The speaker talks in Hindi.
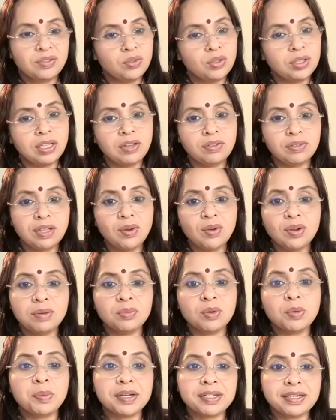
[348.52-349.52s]
वो देवता लोग
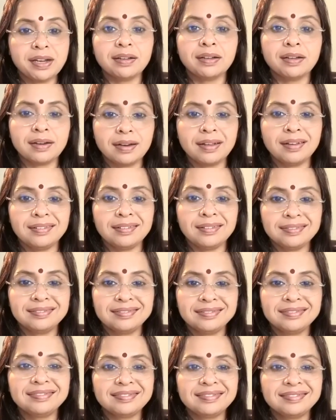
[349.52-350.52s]
हमको परेशान कर रहे हैं
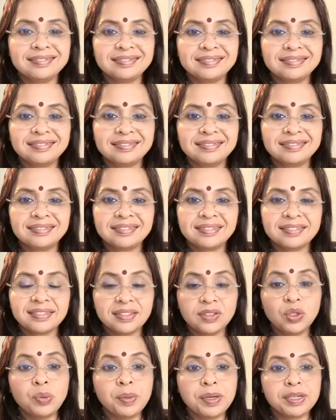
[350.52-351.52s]

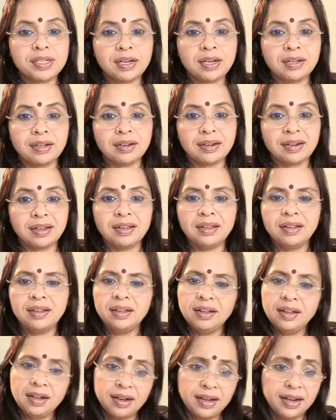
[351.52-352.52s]
क्यों परेशान कर रहे हैं
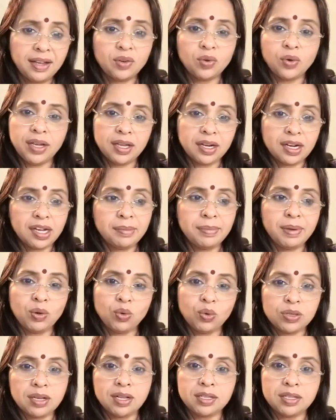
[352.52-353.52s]
अरे कोई ग्रह में
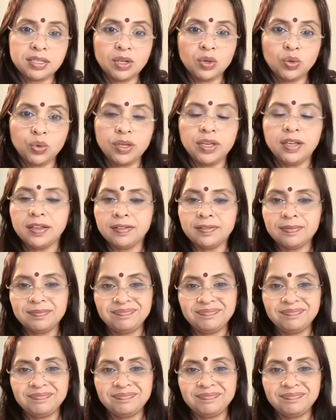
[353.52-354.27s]
कुछ हलचल हुई